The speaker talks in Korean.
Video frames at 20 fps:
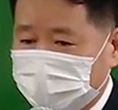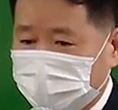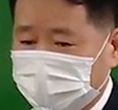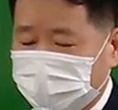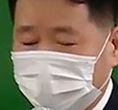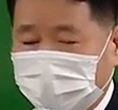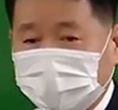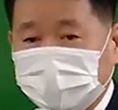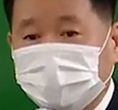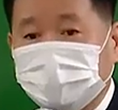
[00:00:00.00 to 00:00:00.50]

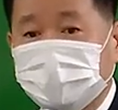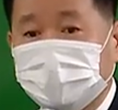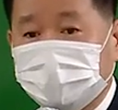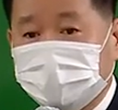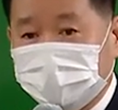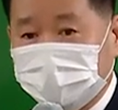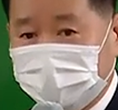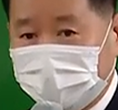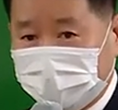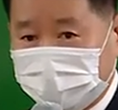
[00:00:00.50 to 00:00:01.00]

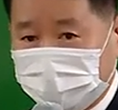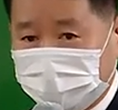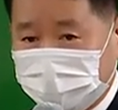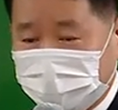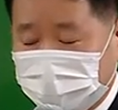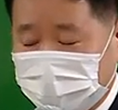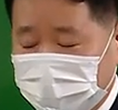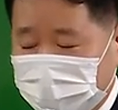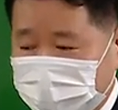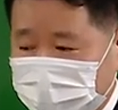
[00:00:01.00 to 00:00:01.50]
80종을
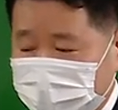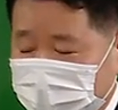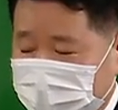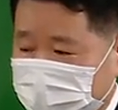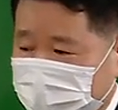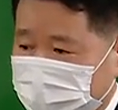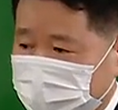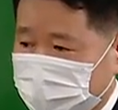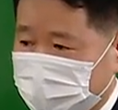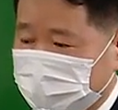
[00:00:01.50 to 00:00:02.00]
맞고
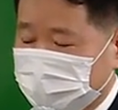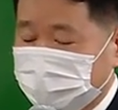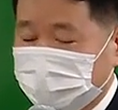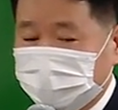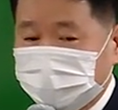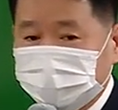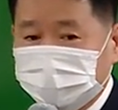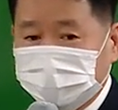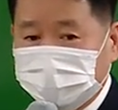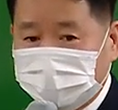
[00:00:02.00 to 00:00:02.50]
민법은